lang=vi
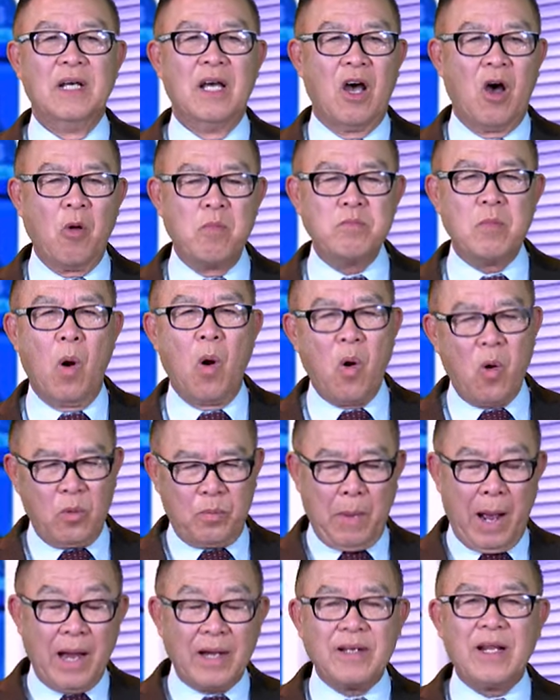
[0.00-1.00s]
Ông Bo
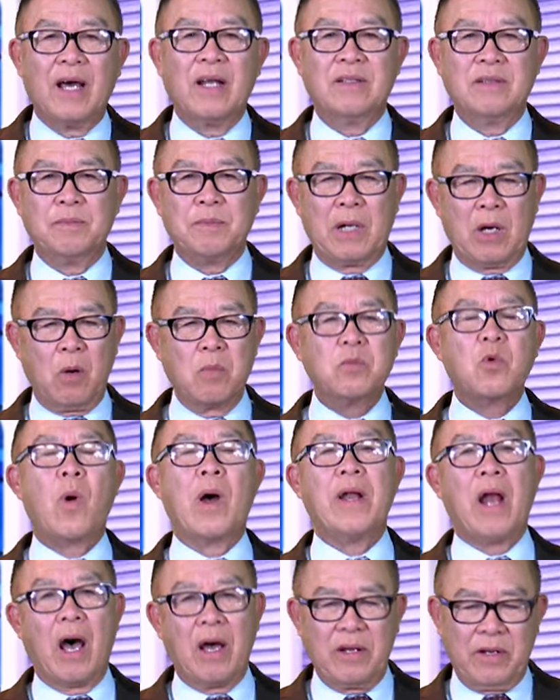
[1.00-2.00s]
Biden mà ông
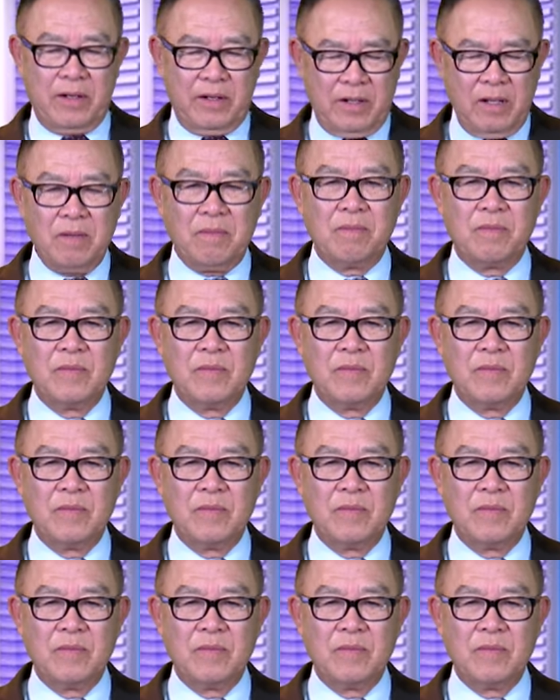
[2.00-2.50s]
qua đời rồi đó.